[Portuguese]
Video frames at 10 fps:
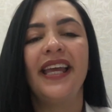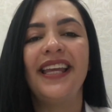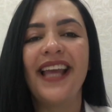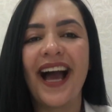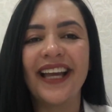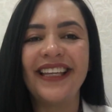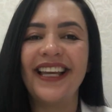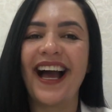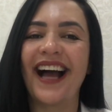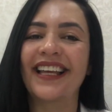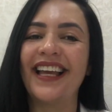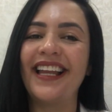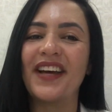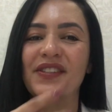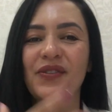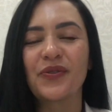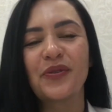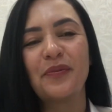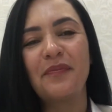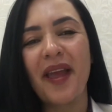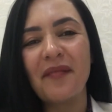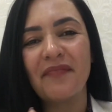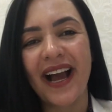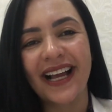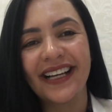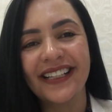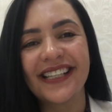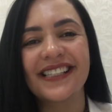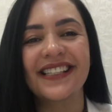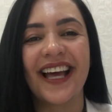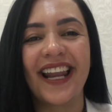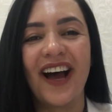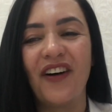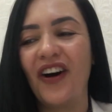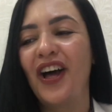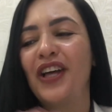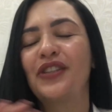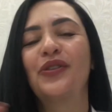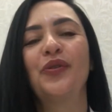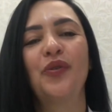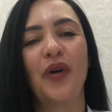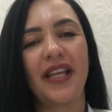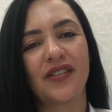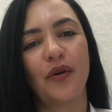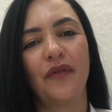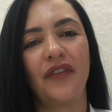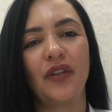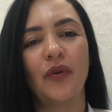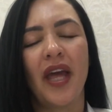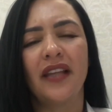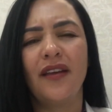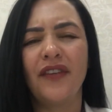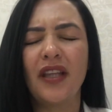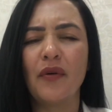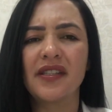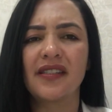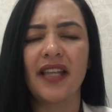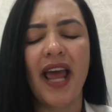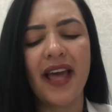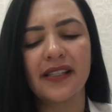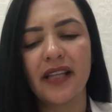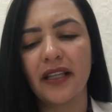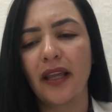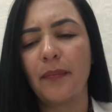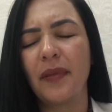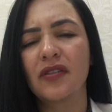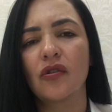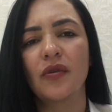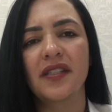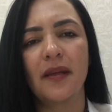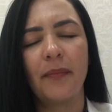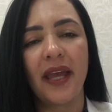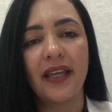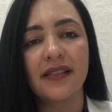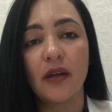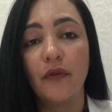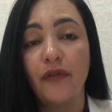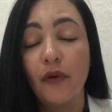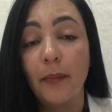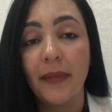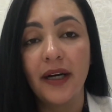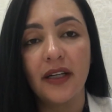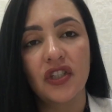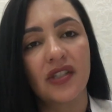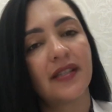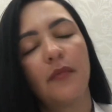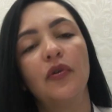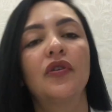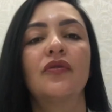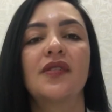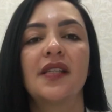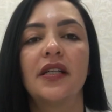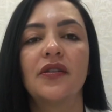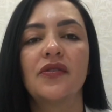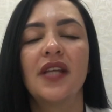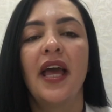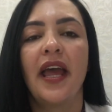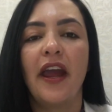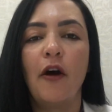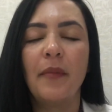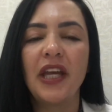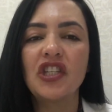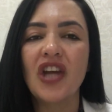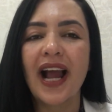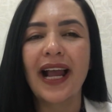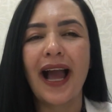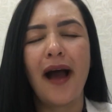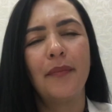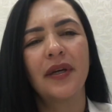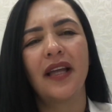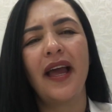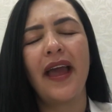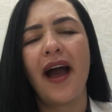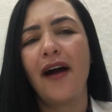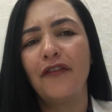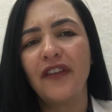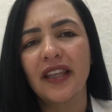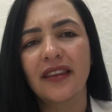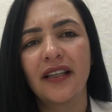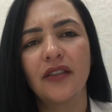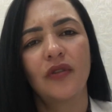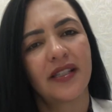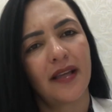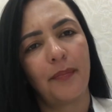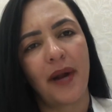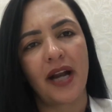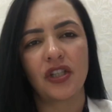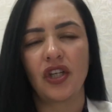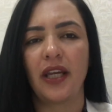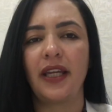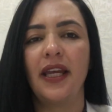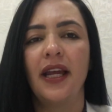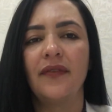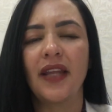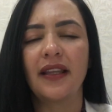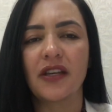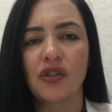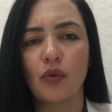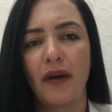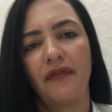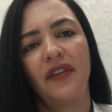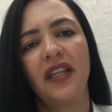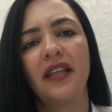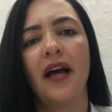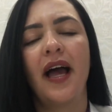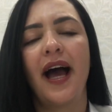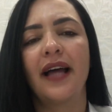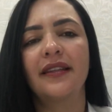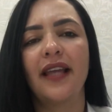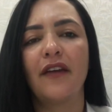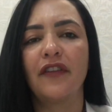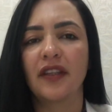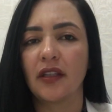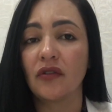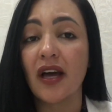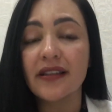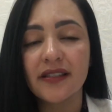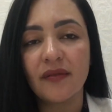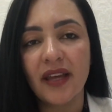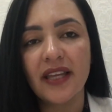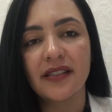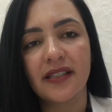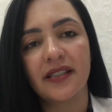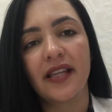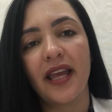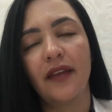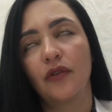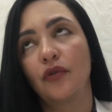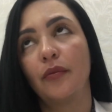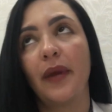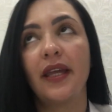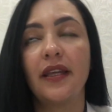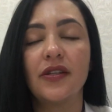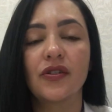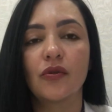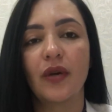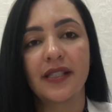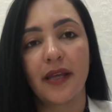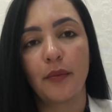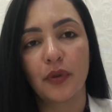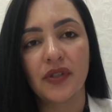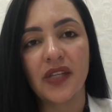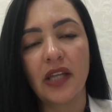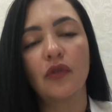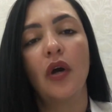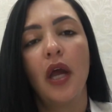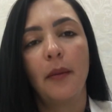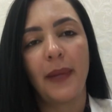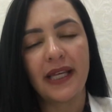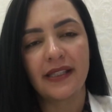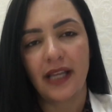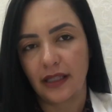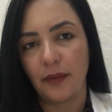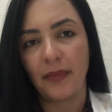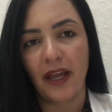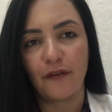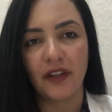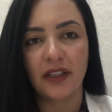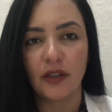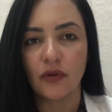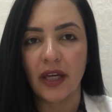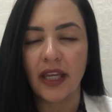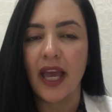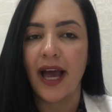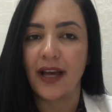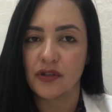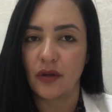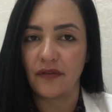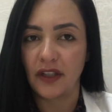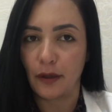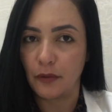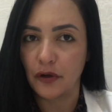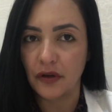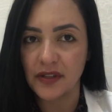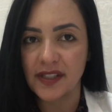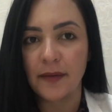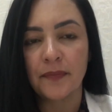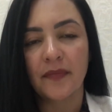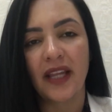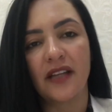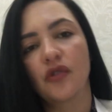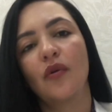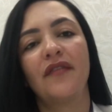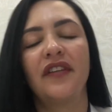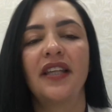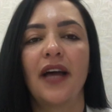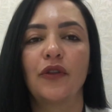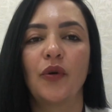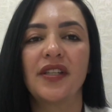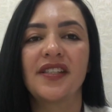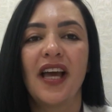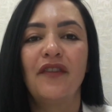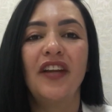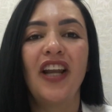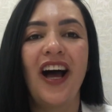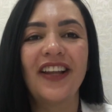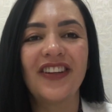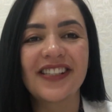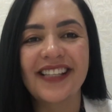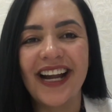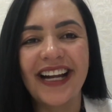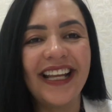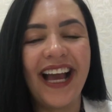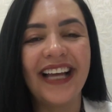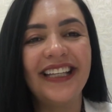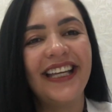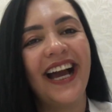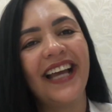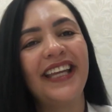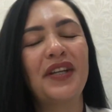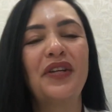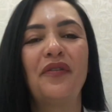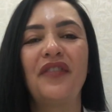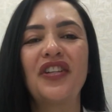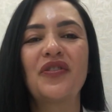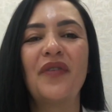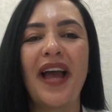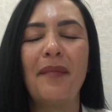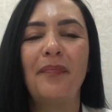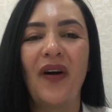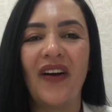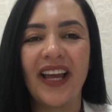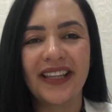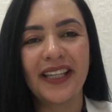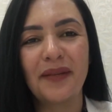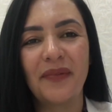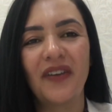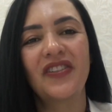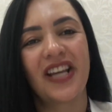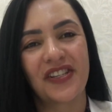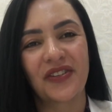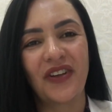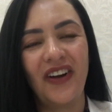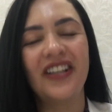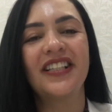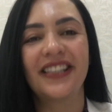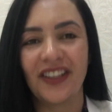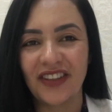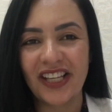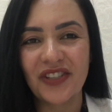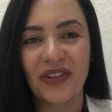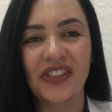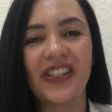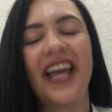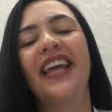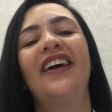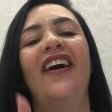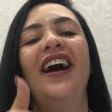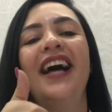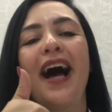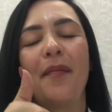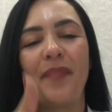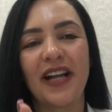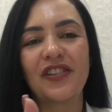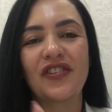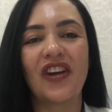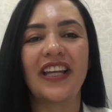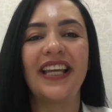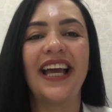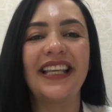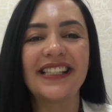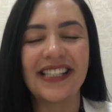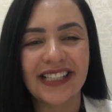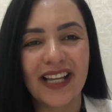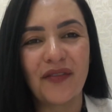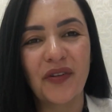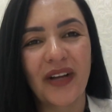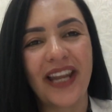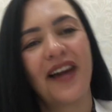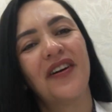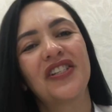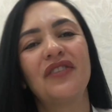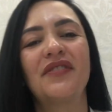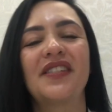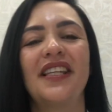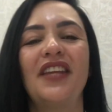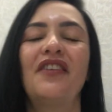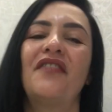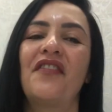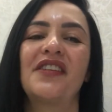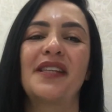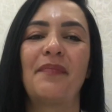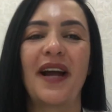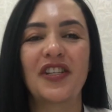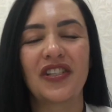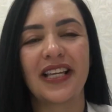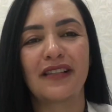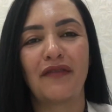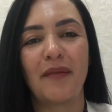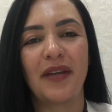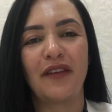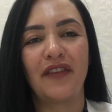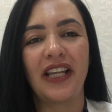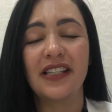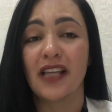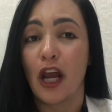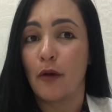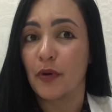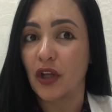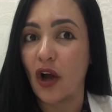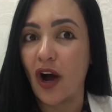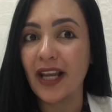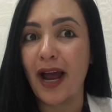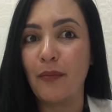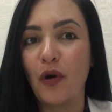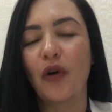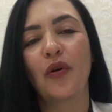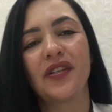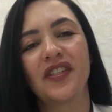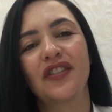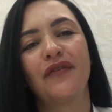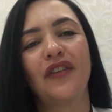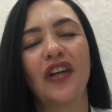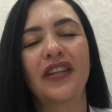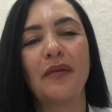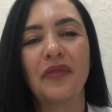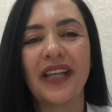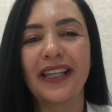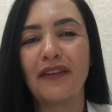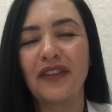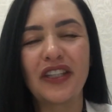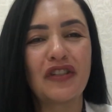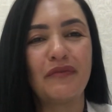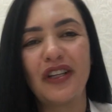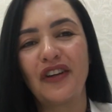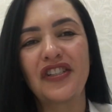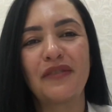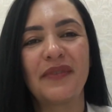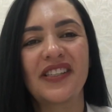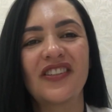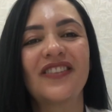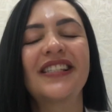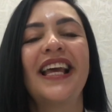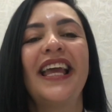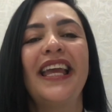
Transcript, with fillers: E aí, aquele assunto bem bacana estará, ó, tudo resolvido. Devido ao estresse, nem né, tem pessoas também que são fumantes há muitos anos, realmente acaba é, afetando essa parte aí, né, da sua vida, até afetando às vezes, né, tudo bem que isso não é 100%, mas também afetando aí a sua vida amorosa, a sua vida a dois. Filó, docer, é, e aí, aí que o vídeo é porreta de bom, te ajudou? Então deixa o gostei, ó, aperte o joinha aí, se inscreva no canal, ative o sininho e vem fazer parte dessa família feliz, porque olha, amor, coisas de Filó tem mudado a vida de milhões de pessoas